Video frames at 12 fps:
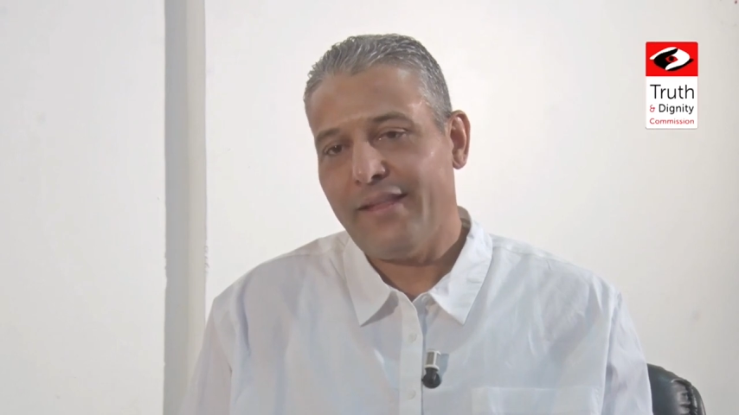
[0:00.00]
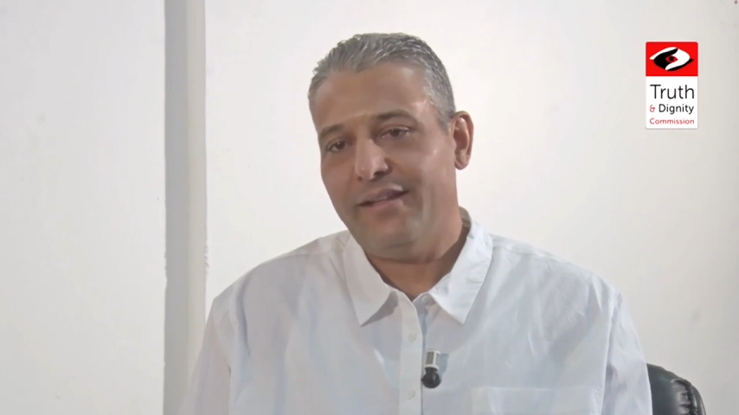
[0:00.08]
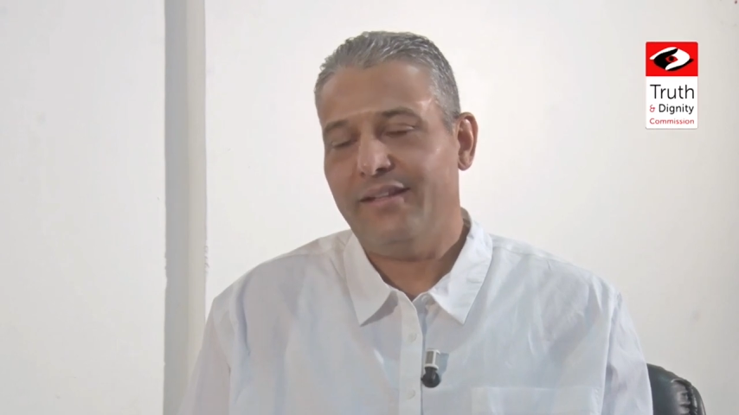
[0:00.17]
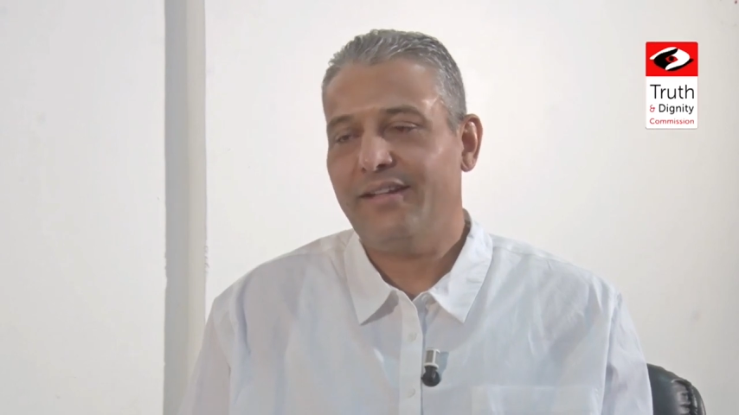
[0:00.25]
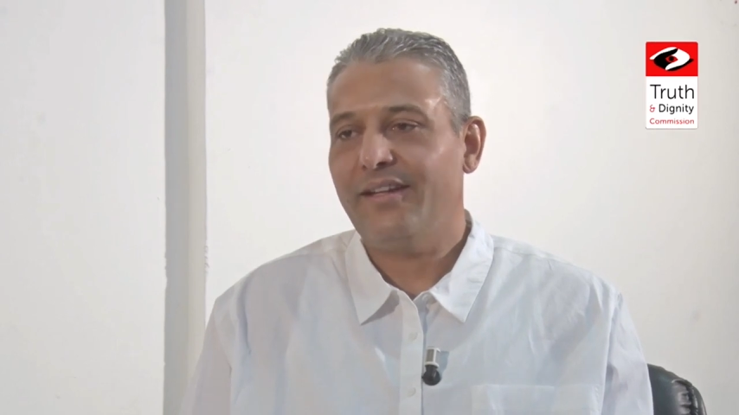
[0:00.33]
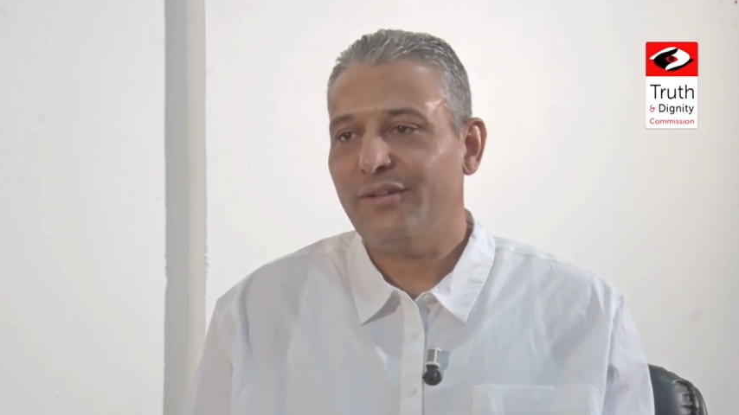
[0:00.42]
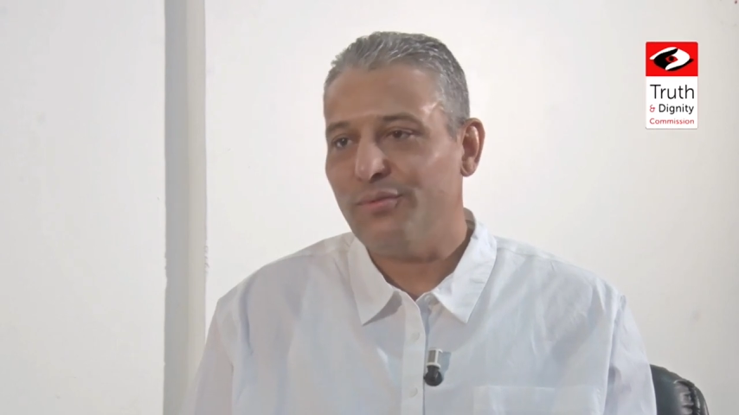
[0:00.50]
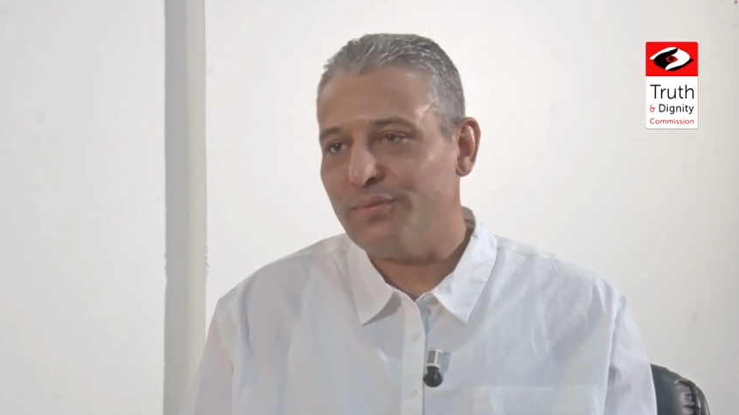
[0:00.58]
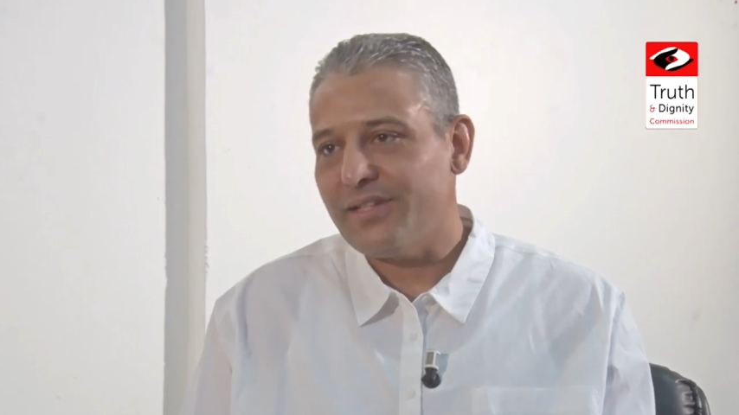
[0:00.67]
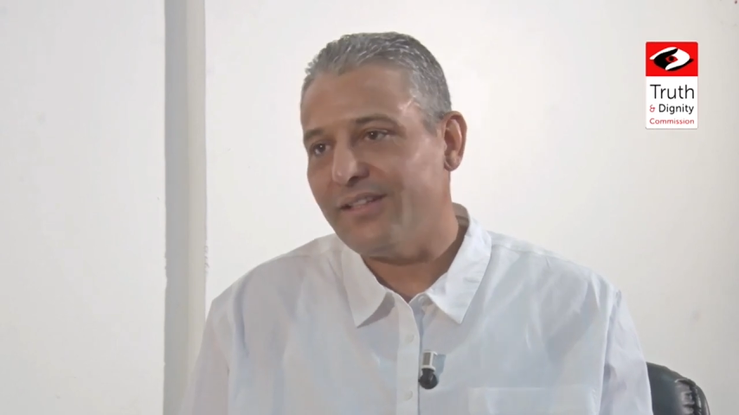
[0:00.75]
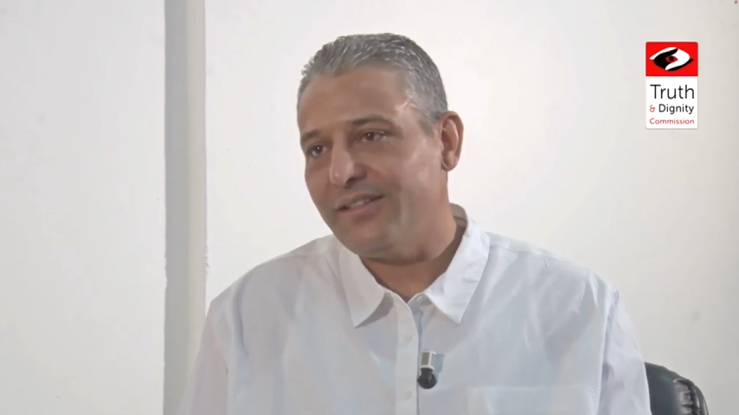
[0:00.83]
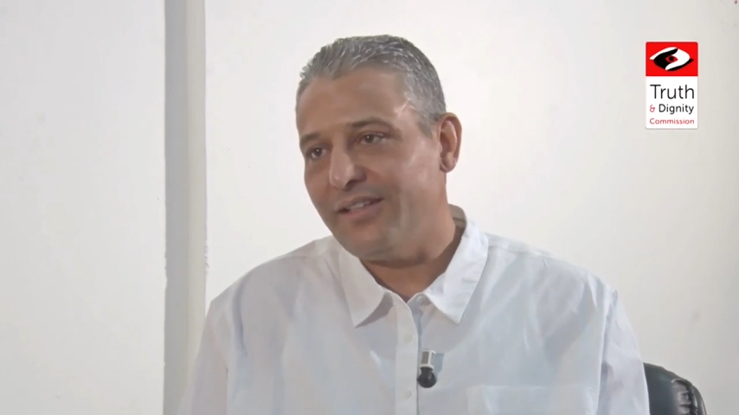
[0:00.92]
اللي كانوا
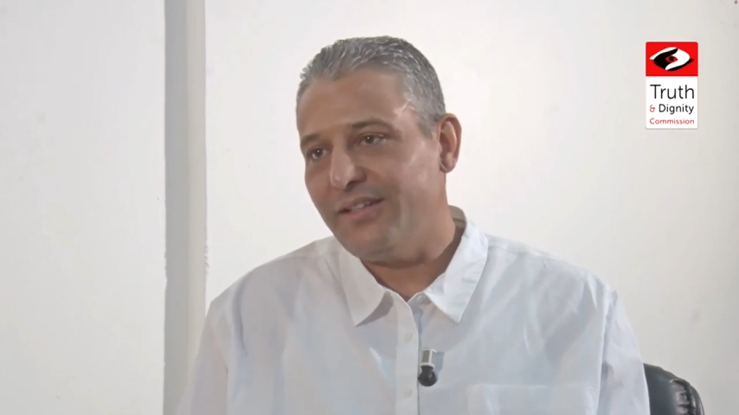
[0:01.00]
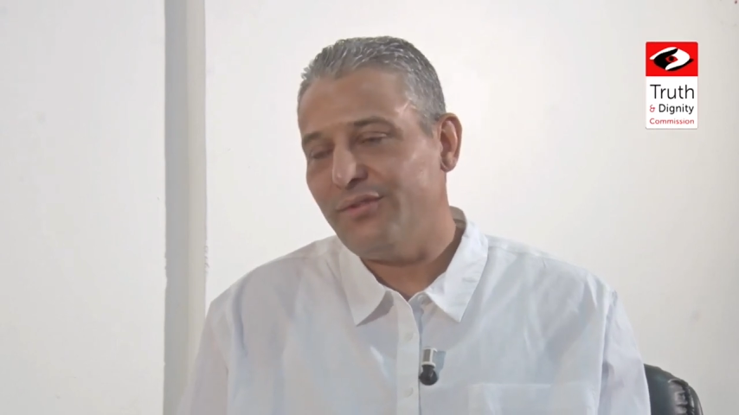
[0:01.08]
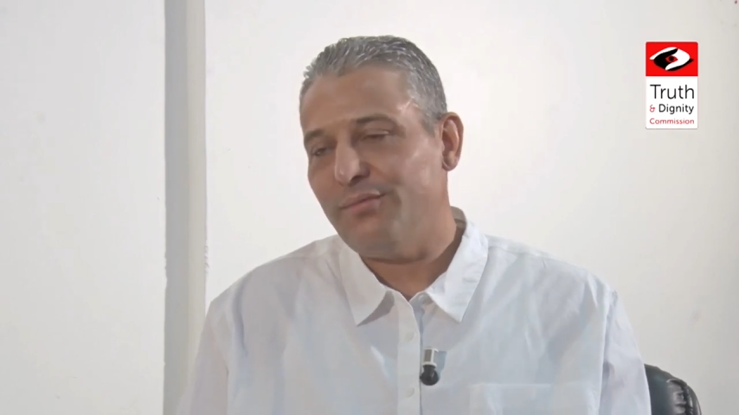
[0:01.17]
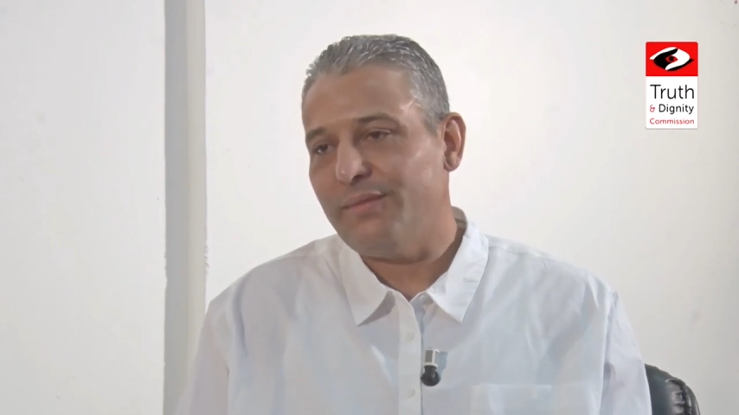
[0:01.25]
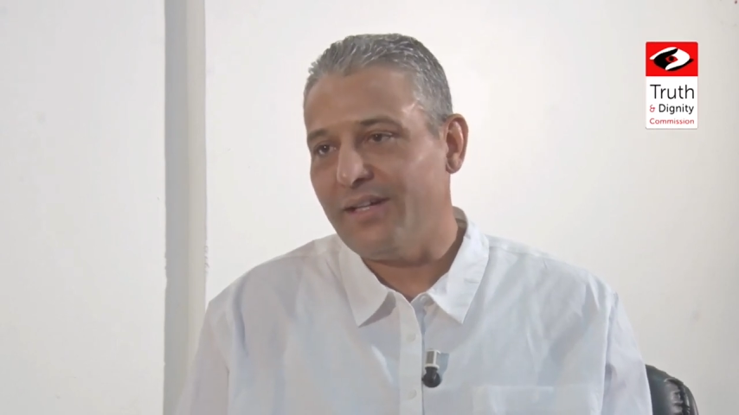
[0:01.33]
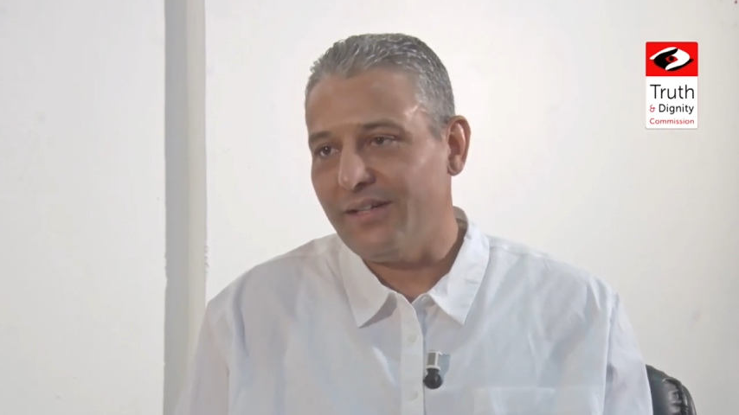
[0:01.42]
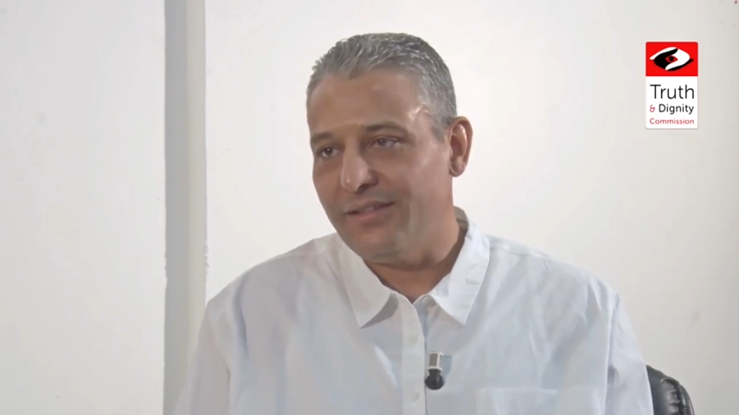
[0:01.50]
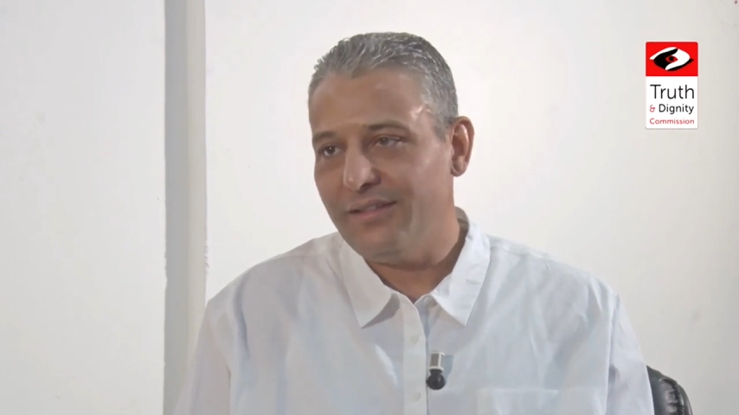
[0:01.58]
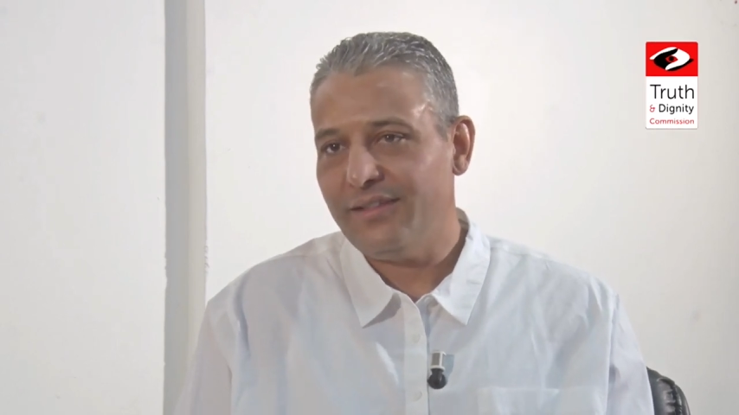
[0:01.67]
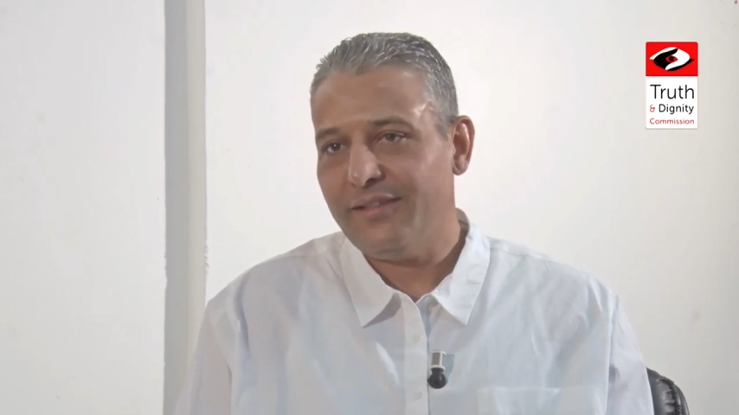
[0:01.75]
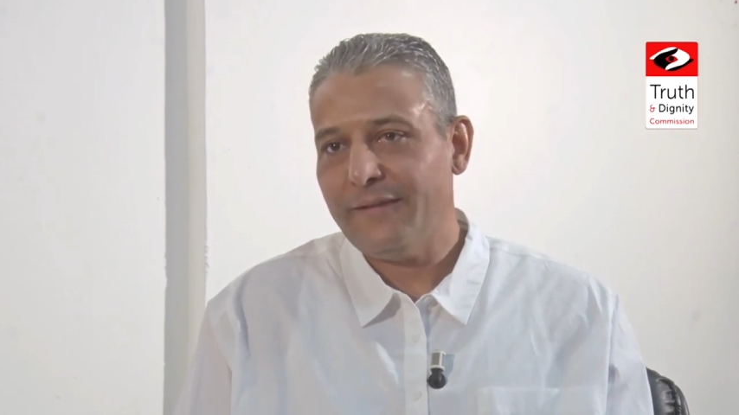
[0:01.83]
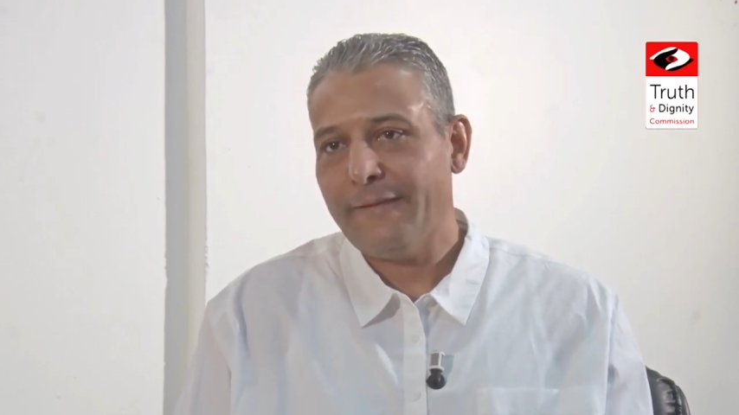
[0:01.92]
مسيطرين هما
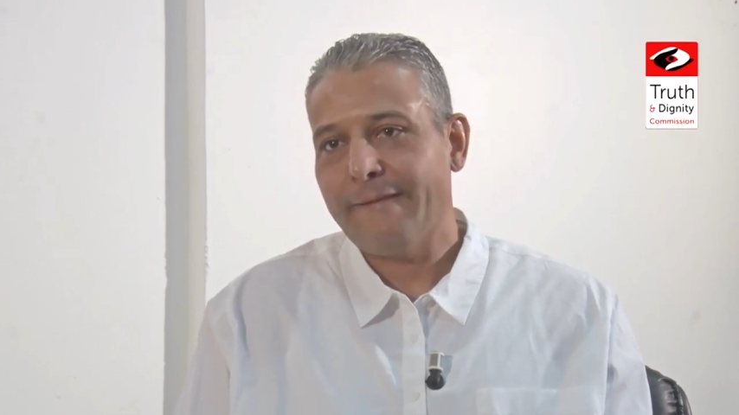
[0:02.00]
غاديكا